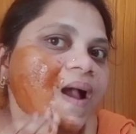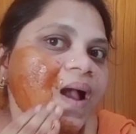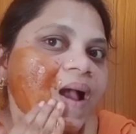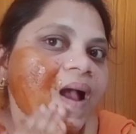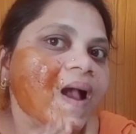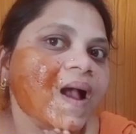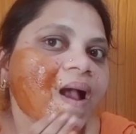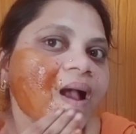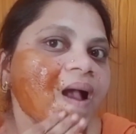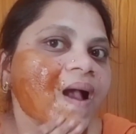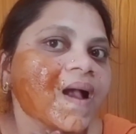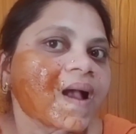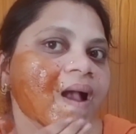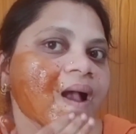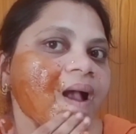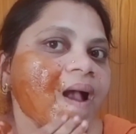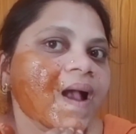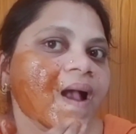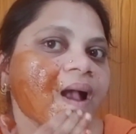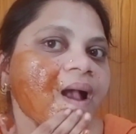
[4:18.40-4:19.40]
అనమాట
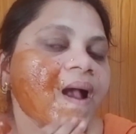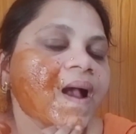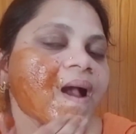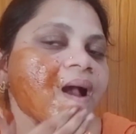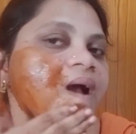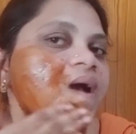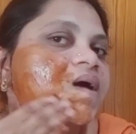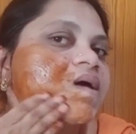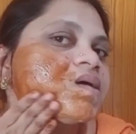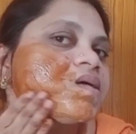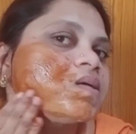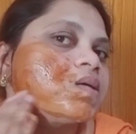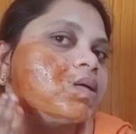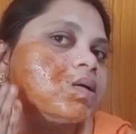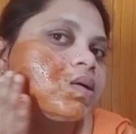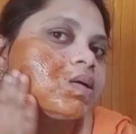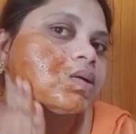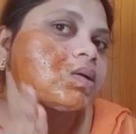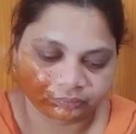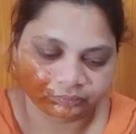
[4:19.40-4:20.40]
తర్వాత వన్
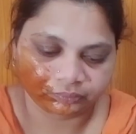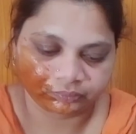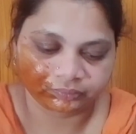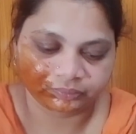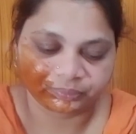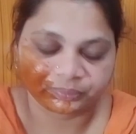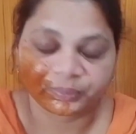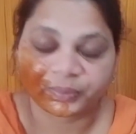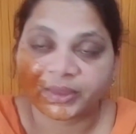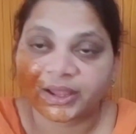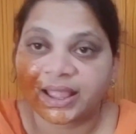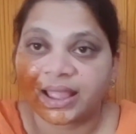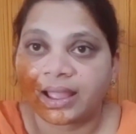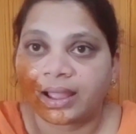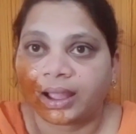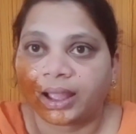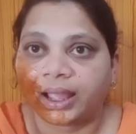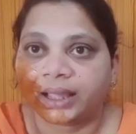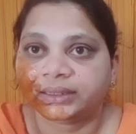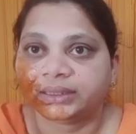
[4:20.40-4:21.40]
ఇయర్ నుంచి ఏ
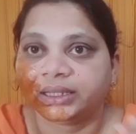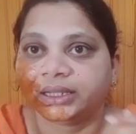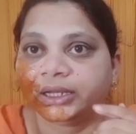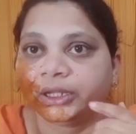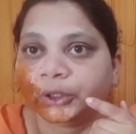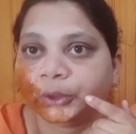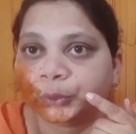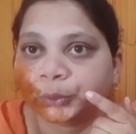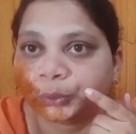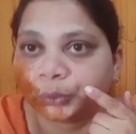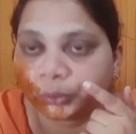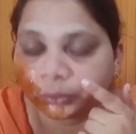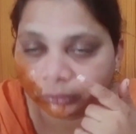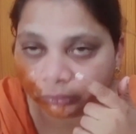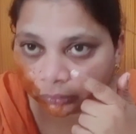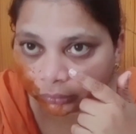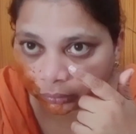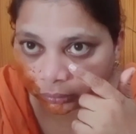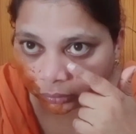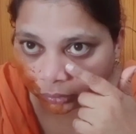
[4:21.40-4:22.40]
ఫేస్ ప్యాక్ యూజ్
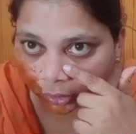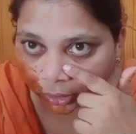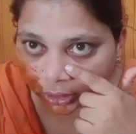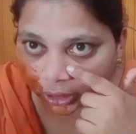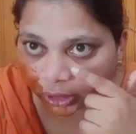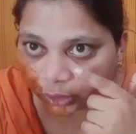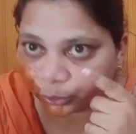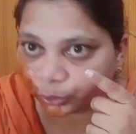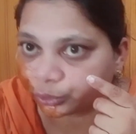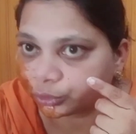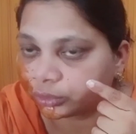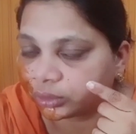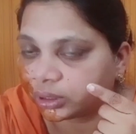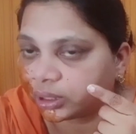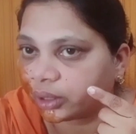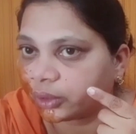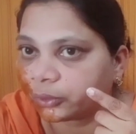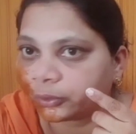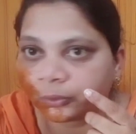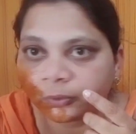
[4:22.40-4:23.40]
చేయట్లేదు
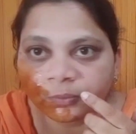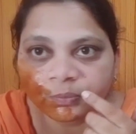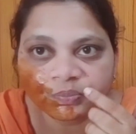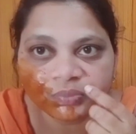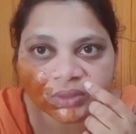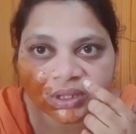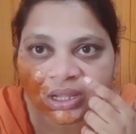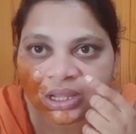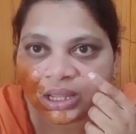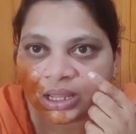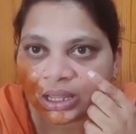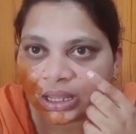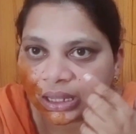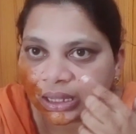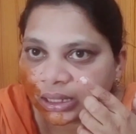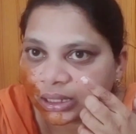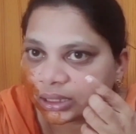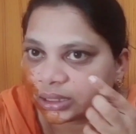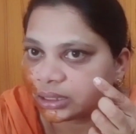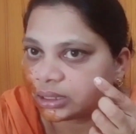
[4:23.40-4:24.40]
ప్లస్ నా కళ్ళ కింద
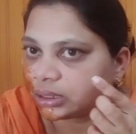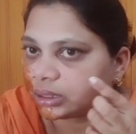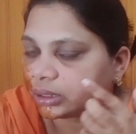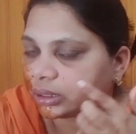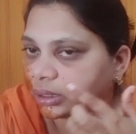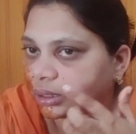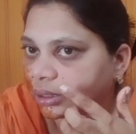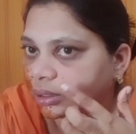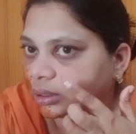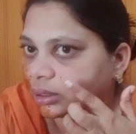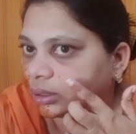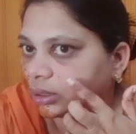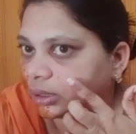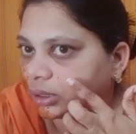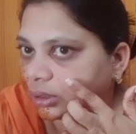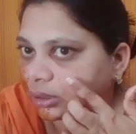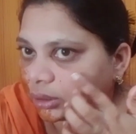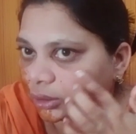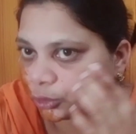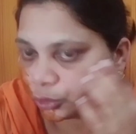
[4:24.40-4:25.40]
డార్క్ సర్కిల్స్
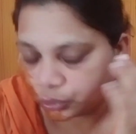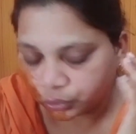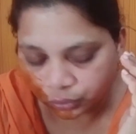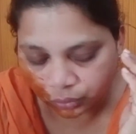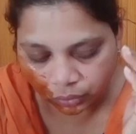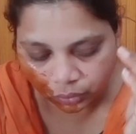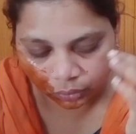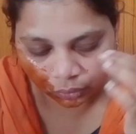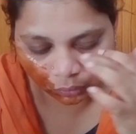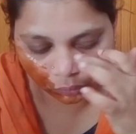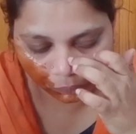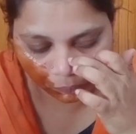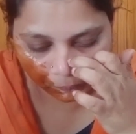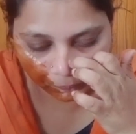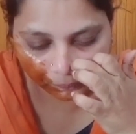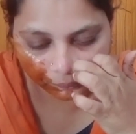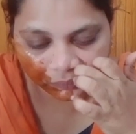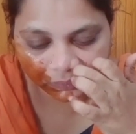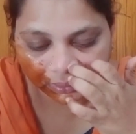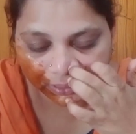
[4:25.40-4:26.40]
వచ్చాయి కొన్ని
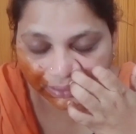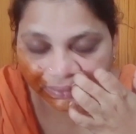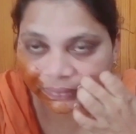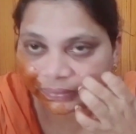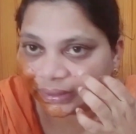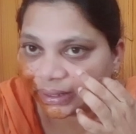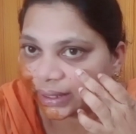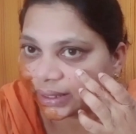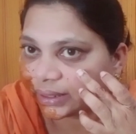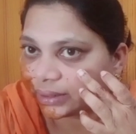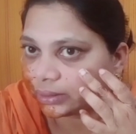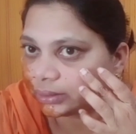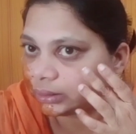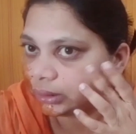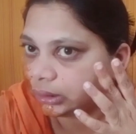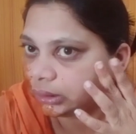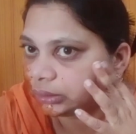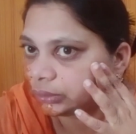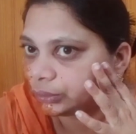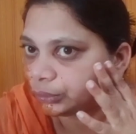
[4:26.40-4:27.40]
పిగ్మెంటేషన్
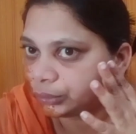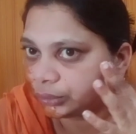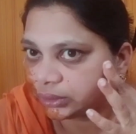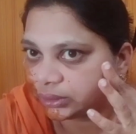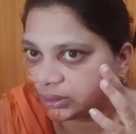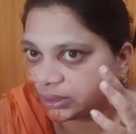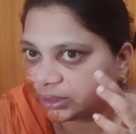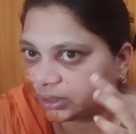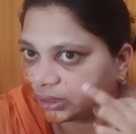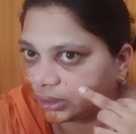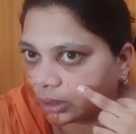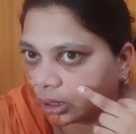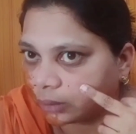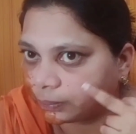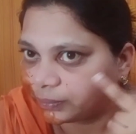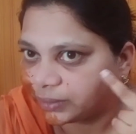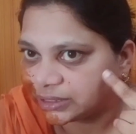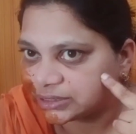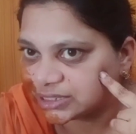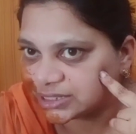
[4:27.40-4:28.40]
ప్రాబ్లమ్స్ కూడా
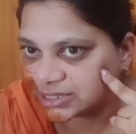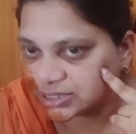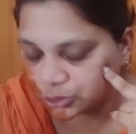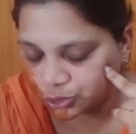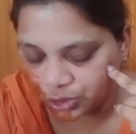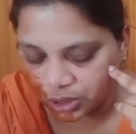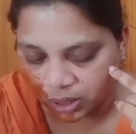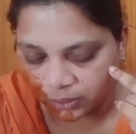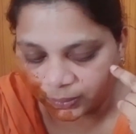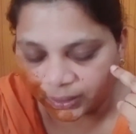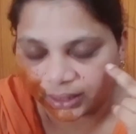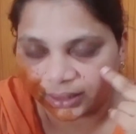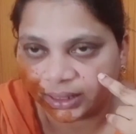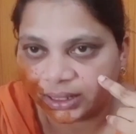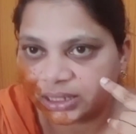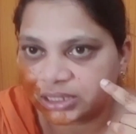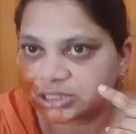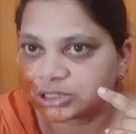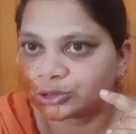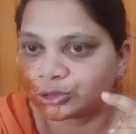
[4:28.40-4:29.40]
వచ్చాయన్నమాట ఇప్పుడు కూడా
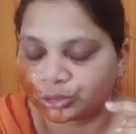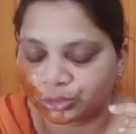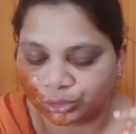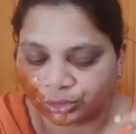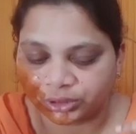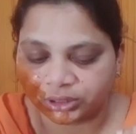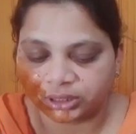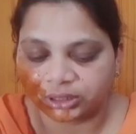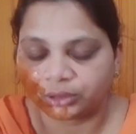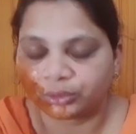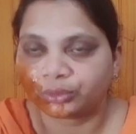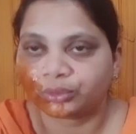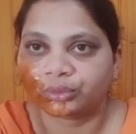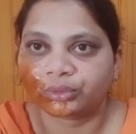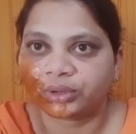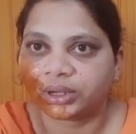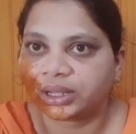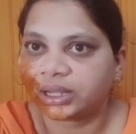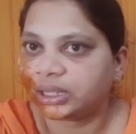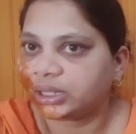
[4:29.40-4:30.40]
ఎందుకు స్టార్ట్
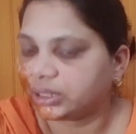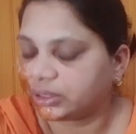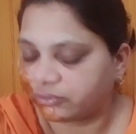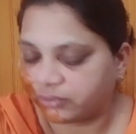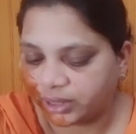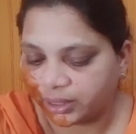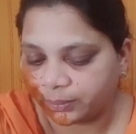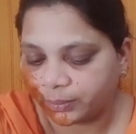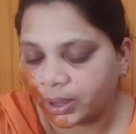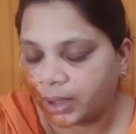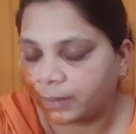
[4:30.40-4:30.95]
చేస్తున్నానంటే